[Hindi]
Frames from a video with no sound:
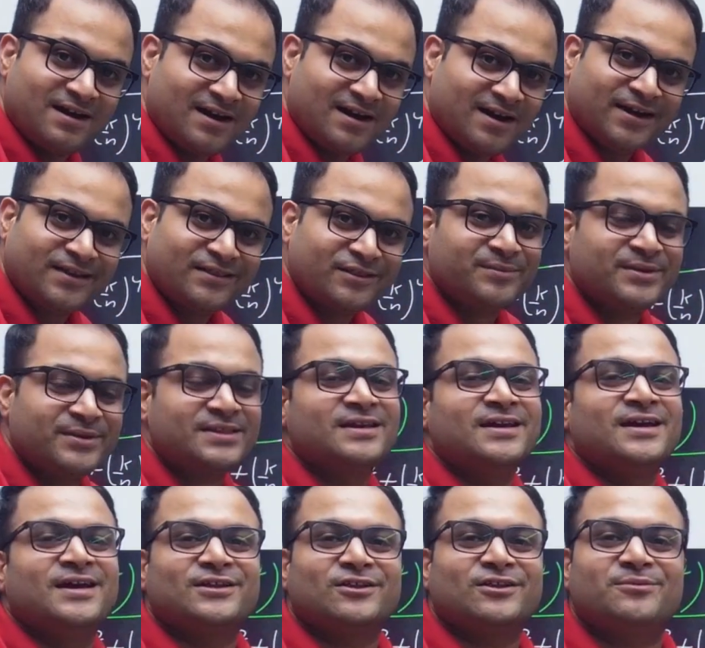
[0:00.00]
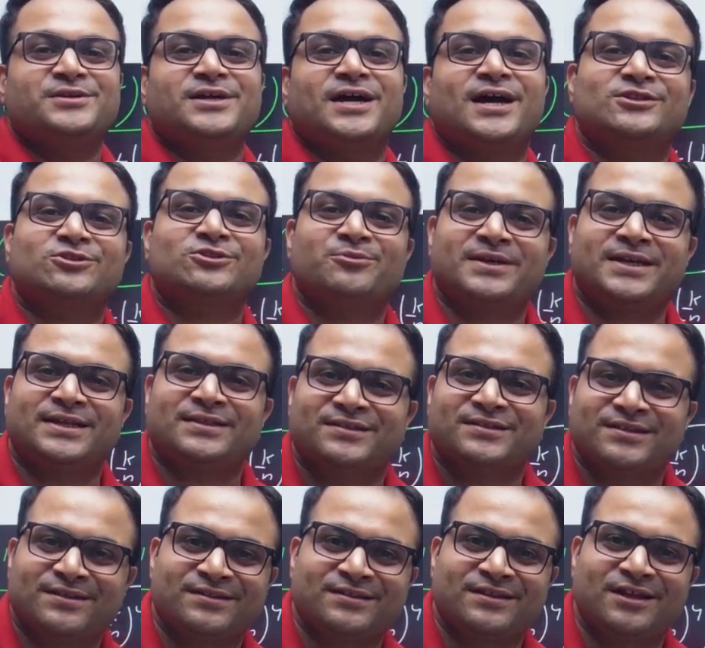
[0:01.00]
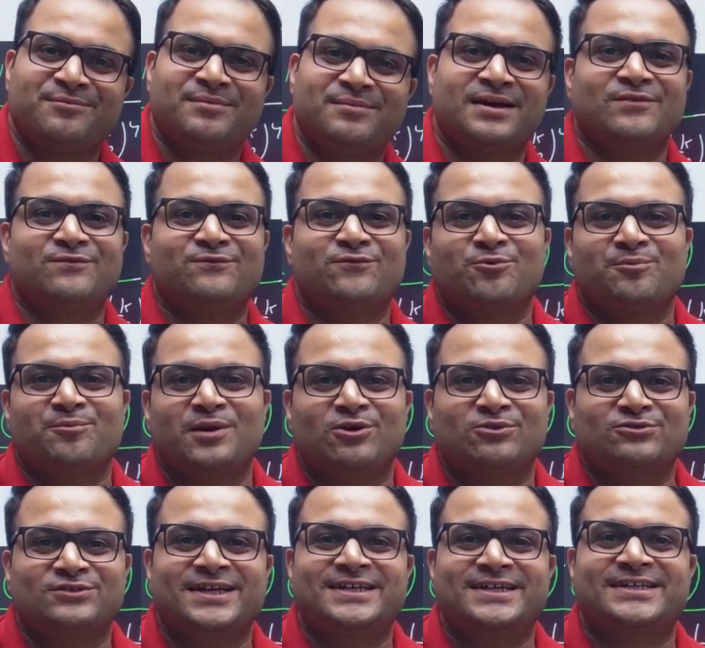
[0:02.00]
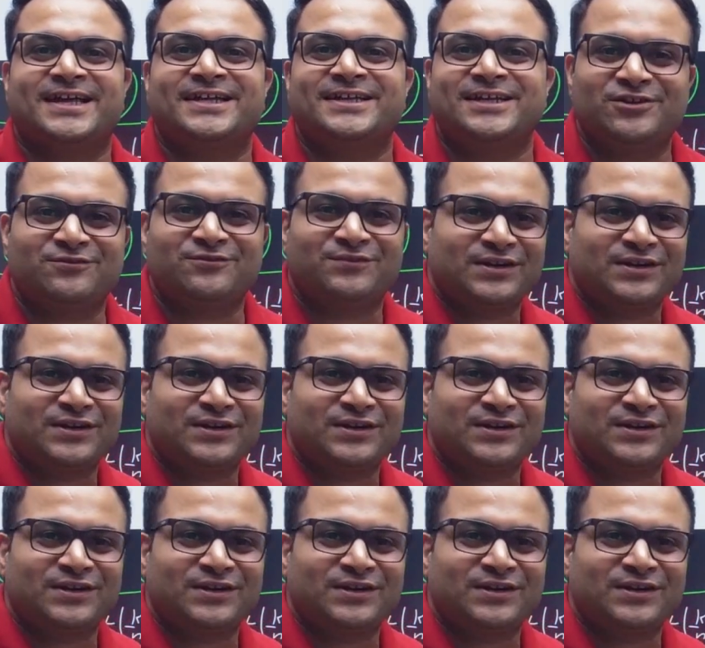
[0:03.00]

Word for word: आ गया समझ अब यहाँ तो बेटा सीधा सीधा हमारा फॉर्मूला होता है टेन इनवर्स